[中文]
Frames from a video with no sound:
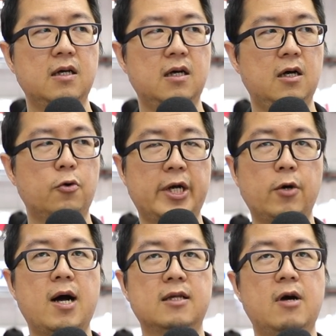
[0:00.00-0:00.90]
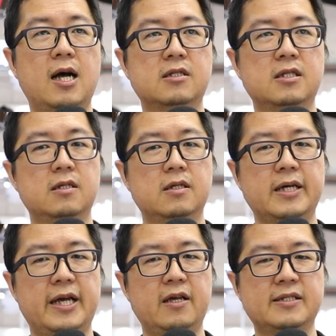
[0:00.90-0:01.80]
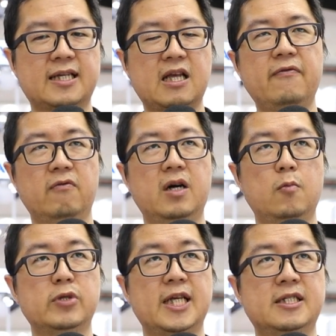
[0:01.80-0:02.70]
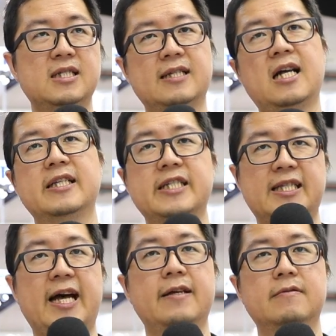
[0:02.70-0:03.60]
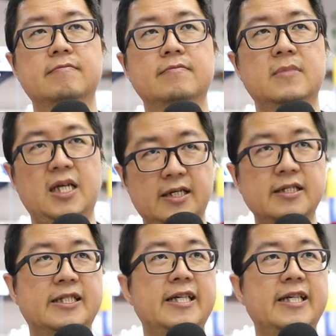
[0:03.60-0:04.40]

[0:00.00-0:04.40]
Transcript: 呃规划的话，是可以相当符合目前市场上的期待。哎，谢